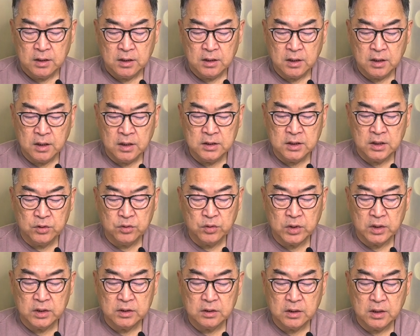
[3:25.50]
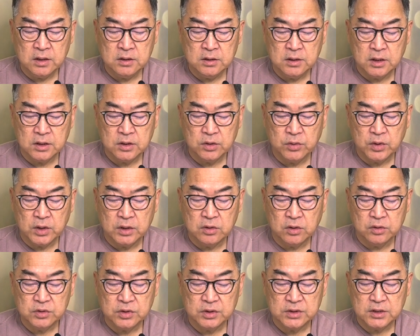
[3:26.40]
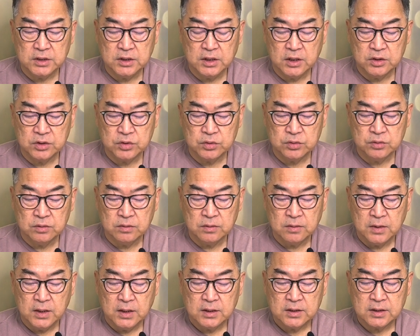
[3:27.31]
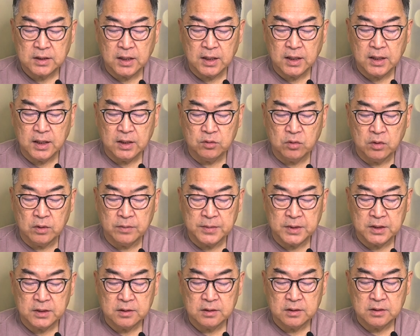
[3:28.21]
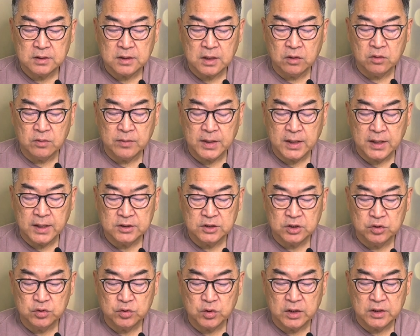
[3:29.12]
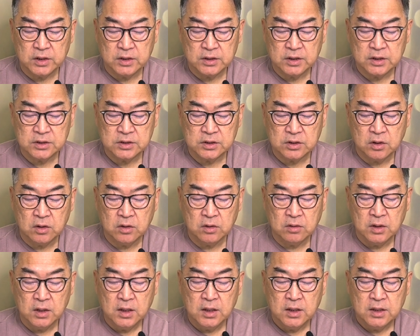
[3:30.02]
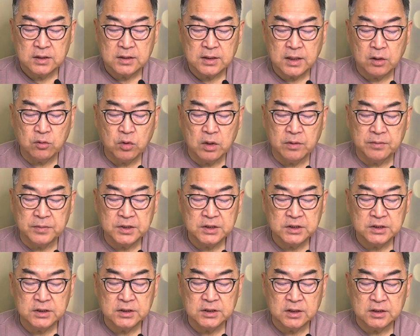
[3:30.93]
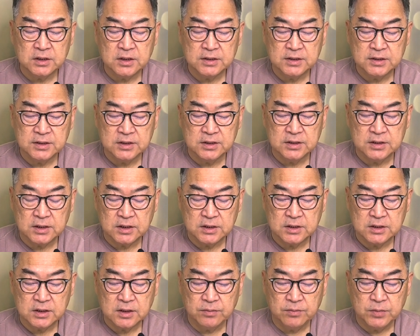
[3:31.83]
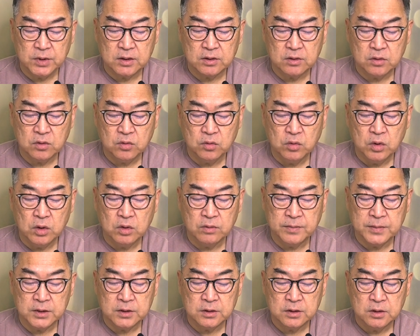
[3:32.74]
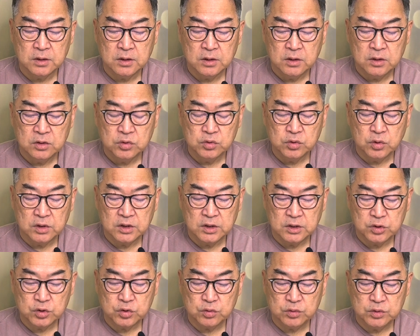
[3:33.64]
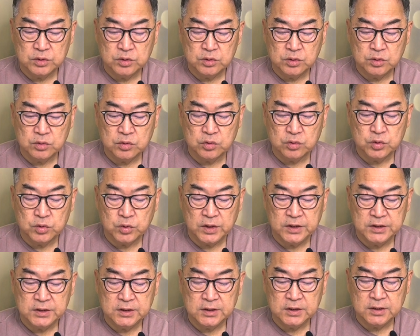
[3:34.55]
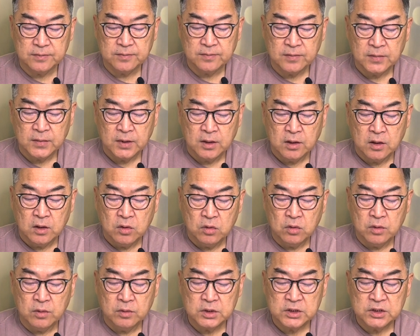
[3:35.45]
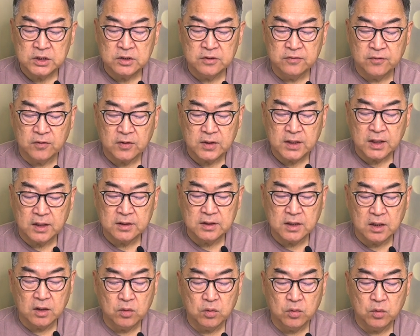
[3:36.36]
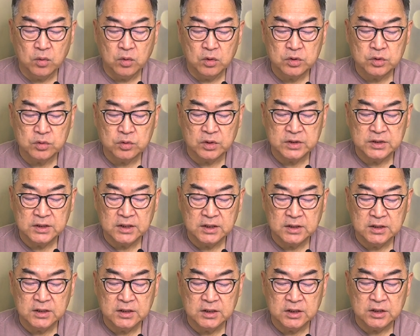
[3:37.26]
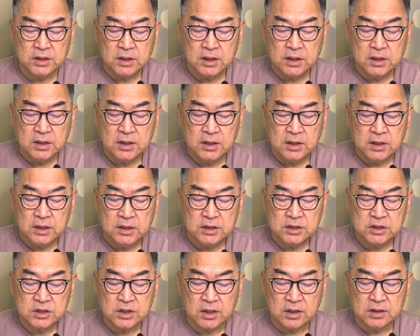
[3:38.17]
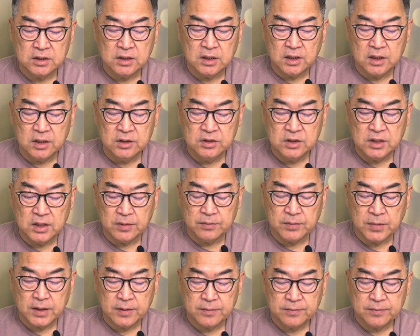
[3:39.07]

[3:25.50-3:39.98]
恩的源，恩典的源头就是耶稣，他爱我们。当我们还是罪人的时候，他为我们牺牲了自己的生命，为我们做了赎赎罪祭。我是否看到我所经历神的恩典吗？